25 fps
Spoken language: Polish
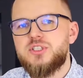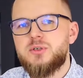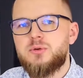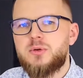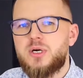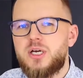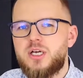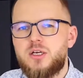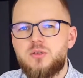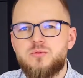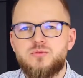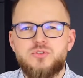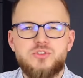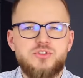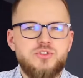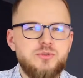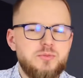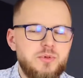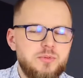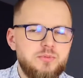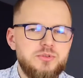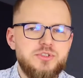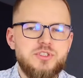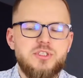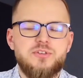działają, że
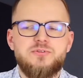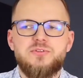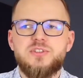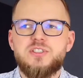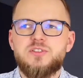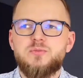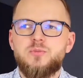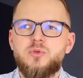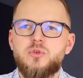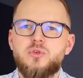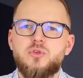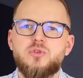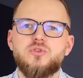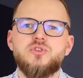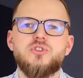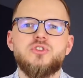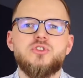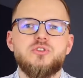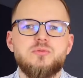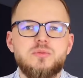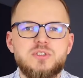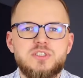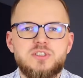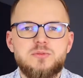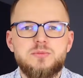trzeba być na Facebooku, że
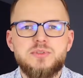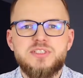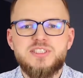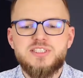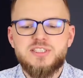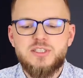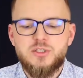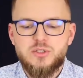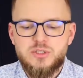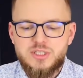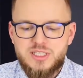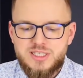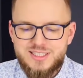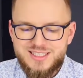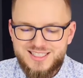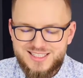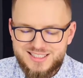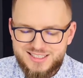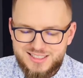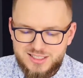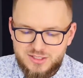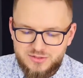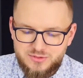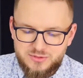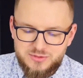trzeba zrobić stronę
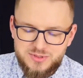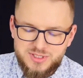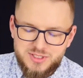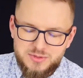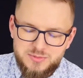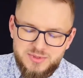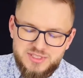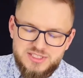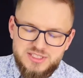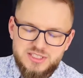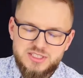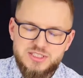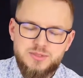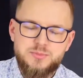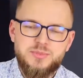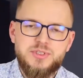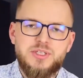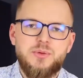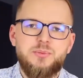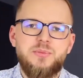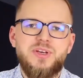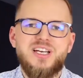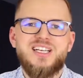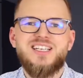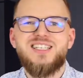internetową, natomiast ja się
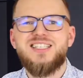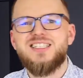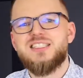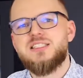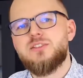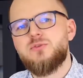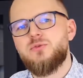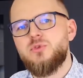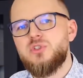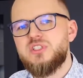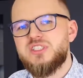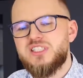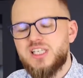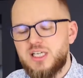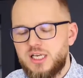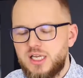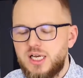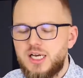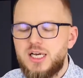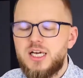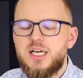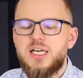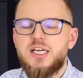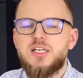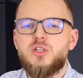pytam, jaki jest twój cel?
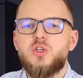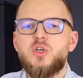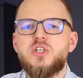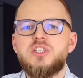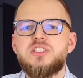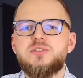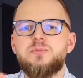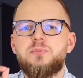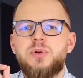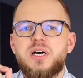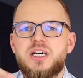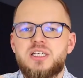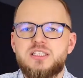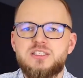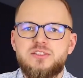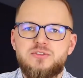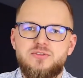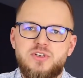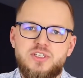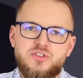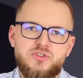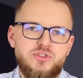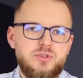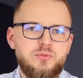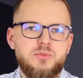I to jest bardzo
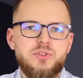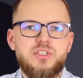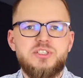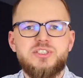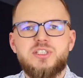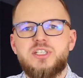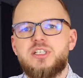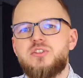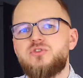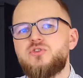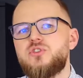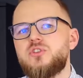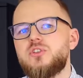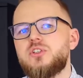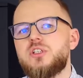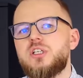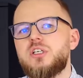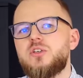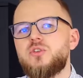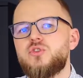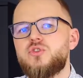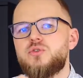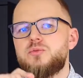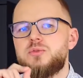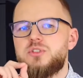ważne, bo niezależnie od
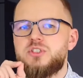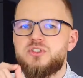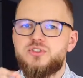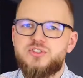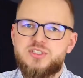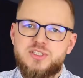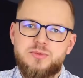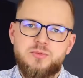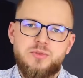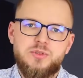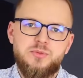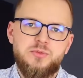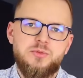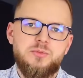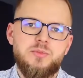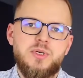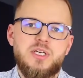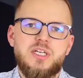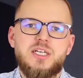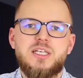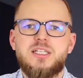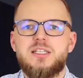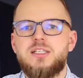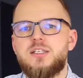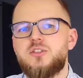tego, czy będziesz sam robił
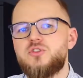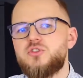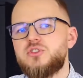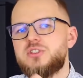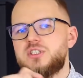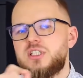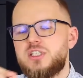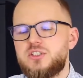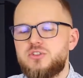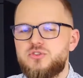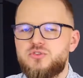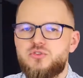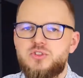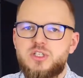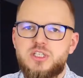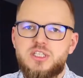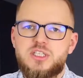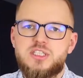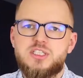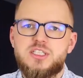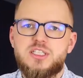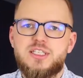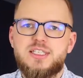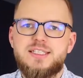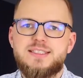marketing, czy zlecisz to
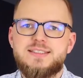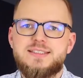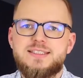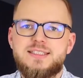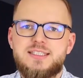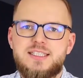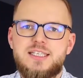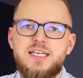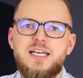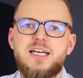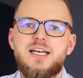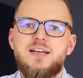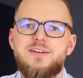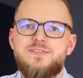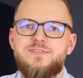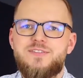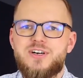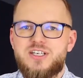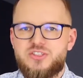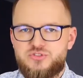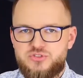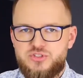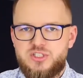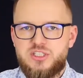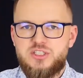jakiejś agencji,
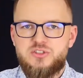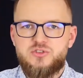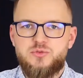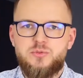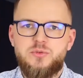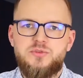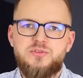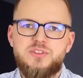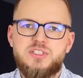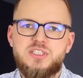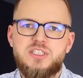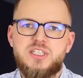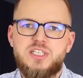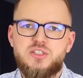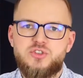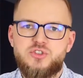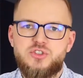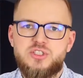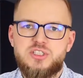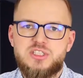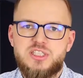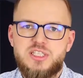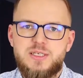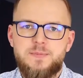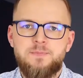ważne jest, żeby
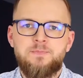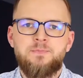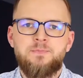wyznaczyć cel.